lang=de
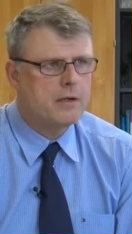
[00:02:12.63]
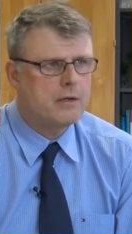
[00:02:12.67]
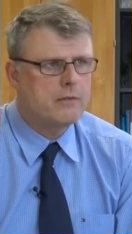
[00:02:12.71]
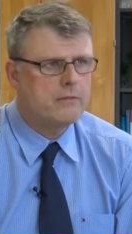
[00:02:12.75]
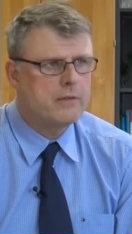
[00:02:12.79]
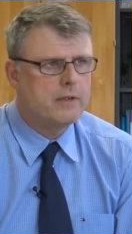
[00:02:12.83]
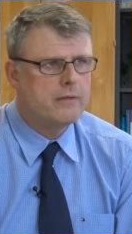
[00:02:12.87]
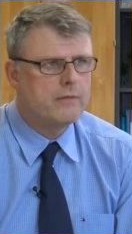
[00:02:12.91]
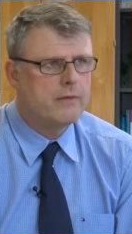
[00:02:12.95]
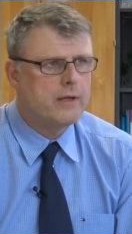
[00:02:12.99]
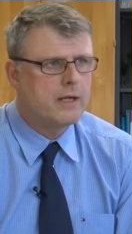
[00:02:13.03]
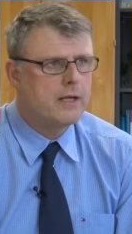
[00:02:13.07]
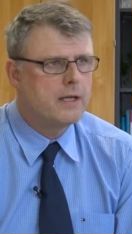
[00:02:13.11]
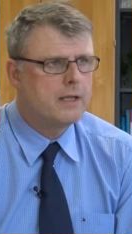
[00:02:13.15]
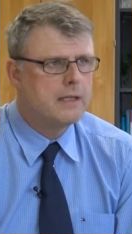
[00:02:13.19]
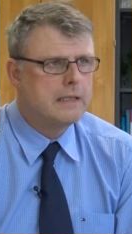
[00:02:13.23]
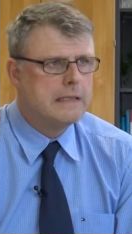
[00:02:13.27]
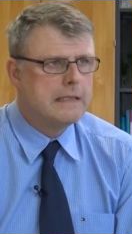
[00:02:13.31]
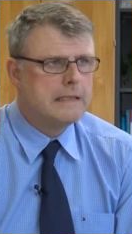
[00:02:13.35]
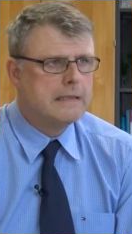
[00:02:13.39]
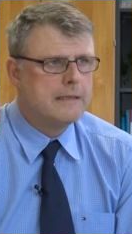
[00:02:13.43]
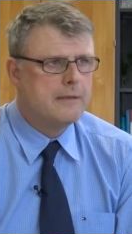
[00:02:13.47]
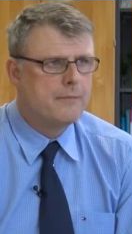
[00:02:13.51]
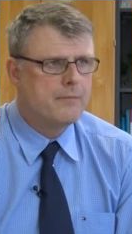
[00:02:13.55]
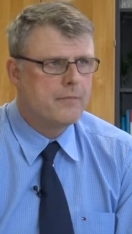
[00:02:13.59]
Und wenn wir
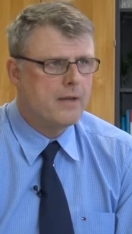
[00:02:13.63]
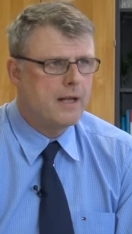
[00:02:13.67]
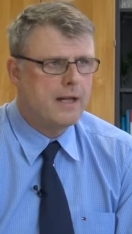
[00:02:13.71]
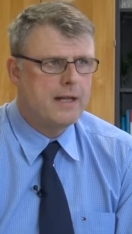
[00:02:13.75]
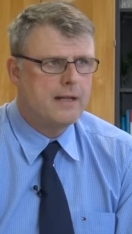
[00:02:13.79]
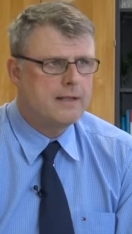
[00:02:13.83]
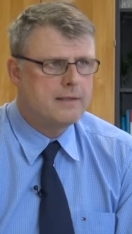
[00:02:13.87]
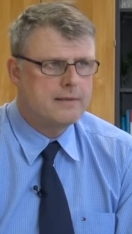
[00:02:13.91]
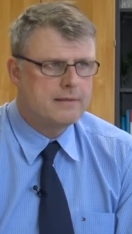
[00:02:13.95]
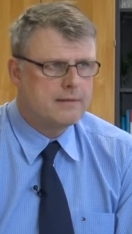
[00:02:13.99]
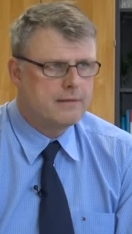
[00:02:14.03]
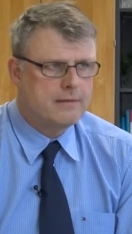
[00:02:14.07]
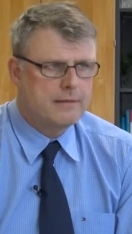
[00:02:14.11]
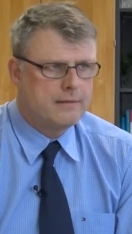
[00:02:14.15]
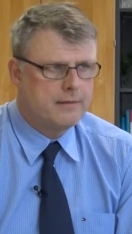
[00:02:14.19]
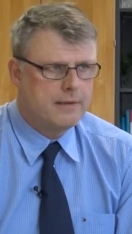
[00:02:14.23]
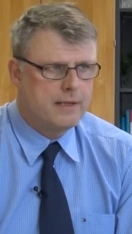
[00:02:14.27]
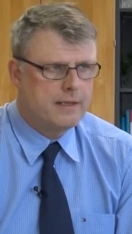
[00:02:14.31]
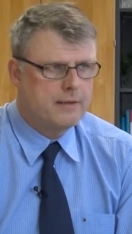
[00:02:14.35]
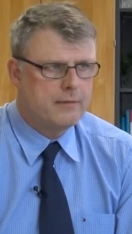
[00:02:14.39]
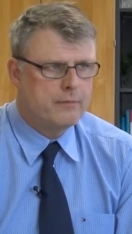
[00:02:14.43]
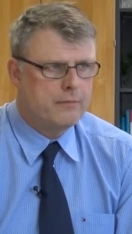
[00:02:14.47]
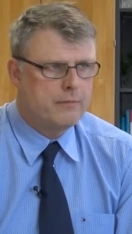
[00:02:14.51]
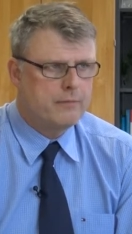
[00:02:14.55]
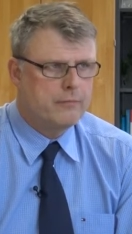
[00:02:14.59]
als
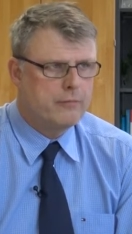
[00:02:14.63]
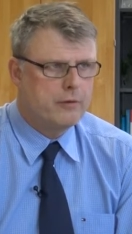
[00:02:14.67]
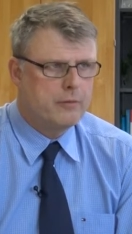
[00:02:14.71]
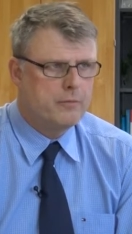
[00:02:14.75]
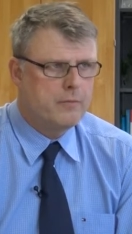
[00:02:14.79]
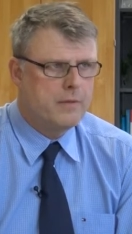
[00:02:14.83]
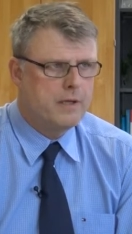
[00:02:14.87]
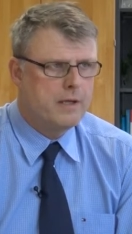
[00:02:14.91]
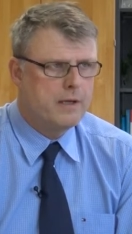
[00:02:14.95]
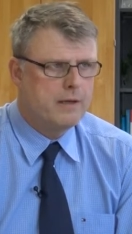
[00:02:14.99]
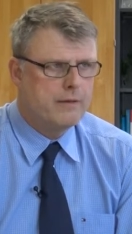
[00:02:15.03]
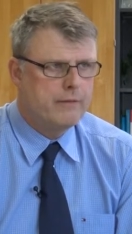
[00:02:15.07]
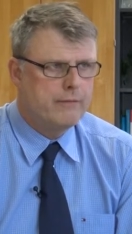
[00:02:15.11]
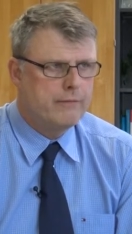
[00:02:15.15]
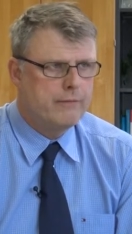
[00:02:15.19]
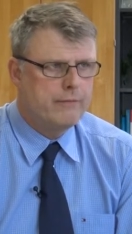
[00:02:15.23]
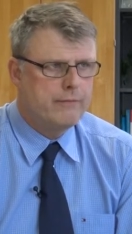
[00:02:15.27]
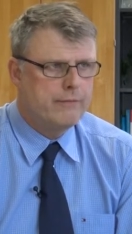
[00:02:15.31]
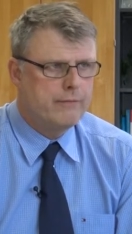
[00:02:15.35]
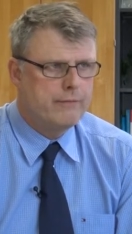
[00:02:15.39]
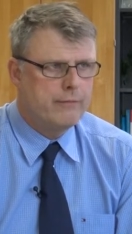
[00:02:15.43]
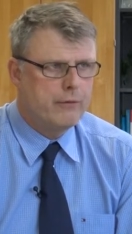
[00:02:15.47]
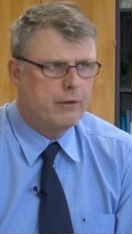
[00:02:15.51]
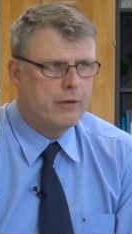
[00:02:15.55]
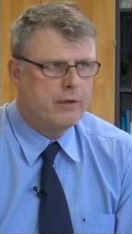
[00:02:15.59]
jetzt von mir
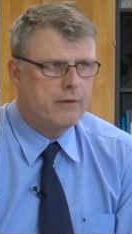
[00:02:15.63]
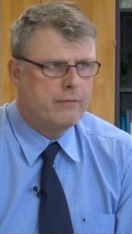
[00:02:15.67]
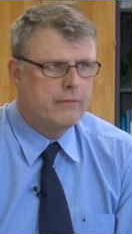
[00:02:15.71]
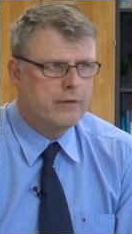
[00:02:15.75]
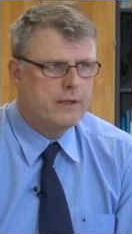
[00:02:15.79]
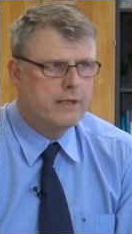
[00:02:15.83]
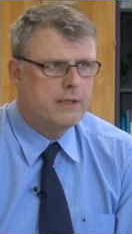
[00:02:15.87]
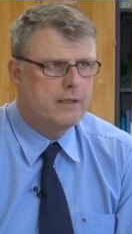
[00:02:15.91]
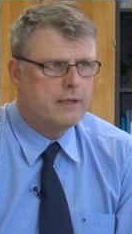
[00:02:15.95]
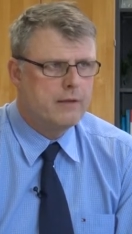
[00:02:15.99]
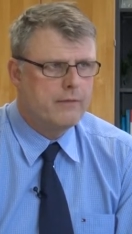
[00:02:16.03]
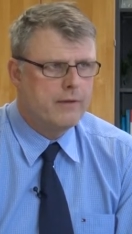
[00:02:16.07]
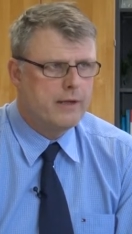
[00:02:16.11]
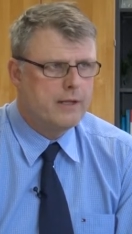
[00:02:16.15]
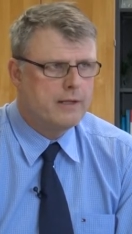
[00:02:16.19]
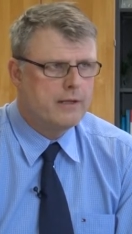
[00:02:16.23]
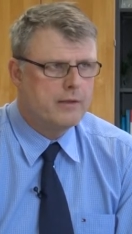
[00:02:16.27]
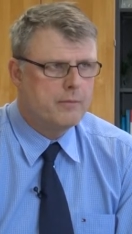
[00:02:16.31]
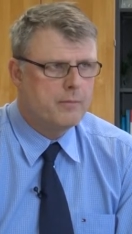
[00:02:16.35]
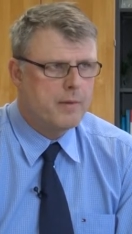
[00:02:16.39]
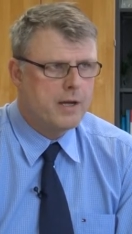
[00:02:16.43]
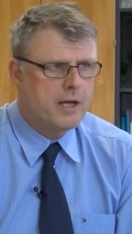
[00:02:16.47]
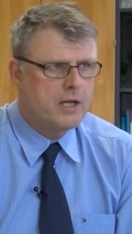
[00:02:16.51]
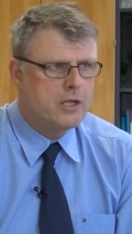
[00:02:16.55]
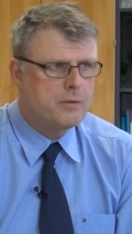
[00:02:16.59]
völlig wild
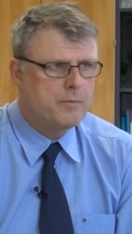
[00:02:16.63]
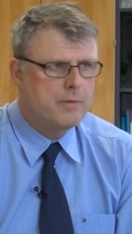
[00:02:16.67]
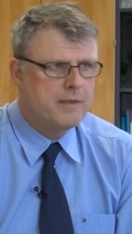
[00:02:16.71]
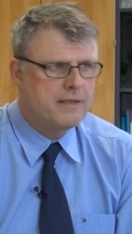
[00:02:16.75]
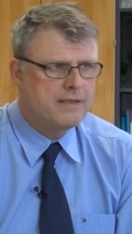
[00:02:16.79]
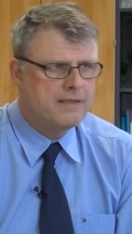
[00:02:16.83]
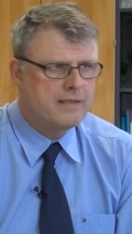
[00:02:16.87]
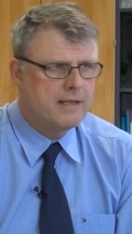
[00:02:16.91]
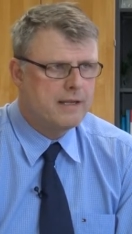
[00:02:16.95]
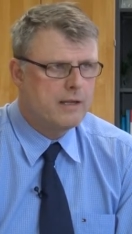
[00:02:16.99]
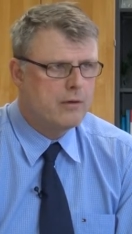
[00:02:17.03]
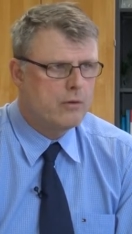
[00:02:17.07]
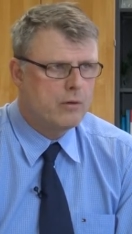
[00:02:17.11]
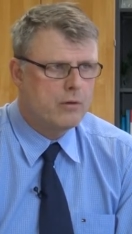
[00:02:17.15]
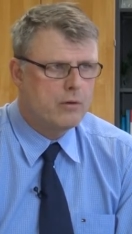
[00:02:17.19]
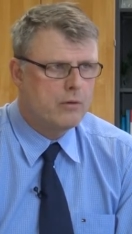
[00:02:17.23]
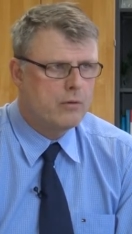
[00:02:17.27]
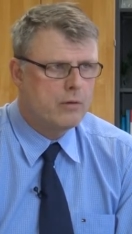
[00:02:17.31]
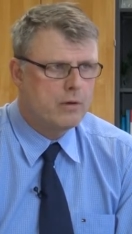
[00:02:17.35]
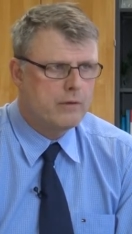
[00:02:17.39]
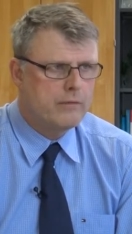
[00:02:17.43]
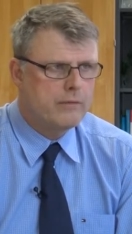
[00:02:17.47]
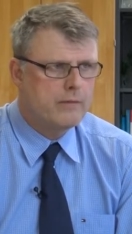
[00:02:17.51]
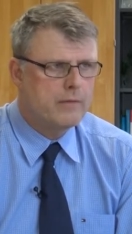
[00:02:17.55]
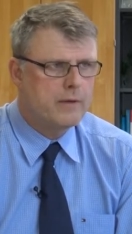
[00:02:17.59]
gewähltes Beispiel 10
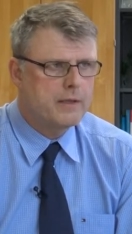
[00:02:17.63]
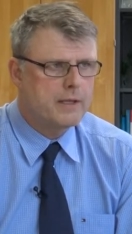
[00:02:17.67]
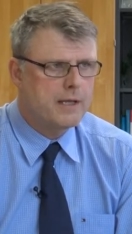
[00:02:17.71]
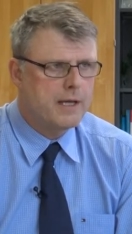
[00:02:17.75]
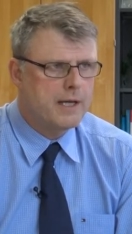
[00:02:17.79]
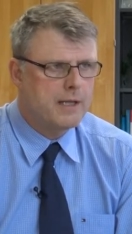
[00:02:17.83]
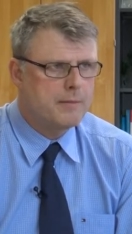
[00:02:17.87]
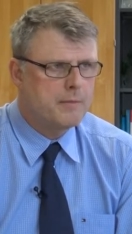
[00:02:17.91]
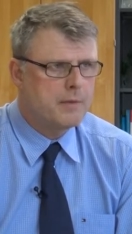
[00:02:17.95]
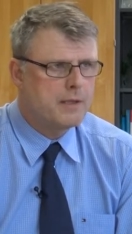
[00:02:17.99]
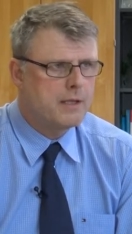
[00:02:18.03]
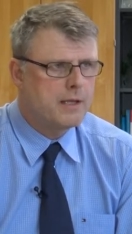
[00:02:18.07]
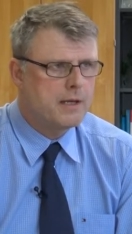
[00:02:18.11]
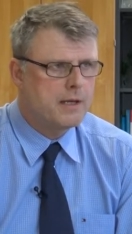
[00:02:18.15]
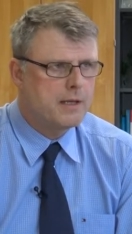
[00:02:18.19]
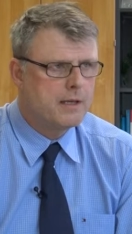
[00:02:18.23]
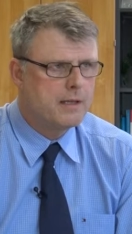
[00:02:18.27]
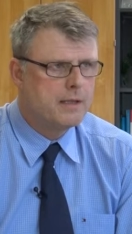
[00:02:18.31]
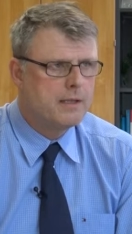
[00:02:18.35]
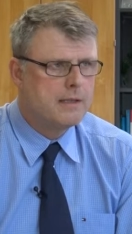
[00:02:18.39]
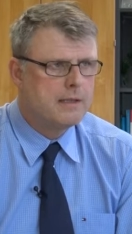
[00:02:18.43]
Euro auf den Quadratmeter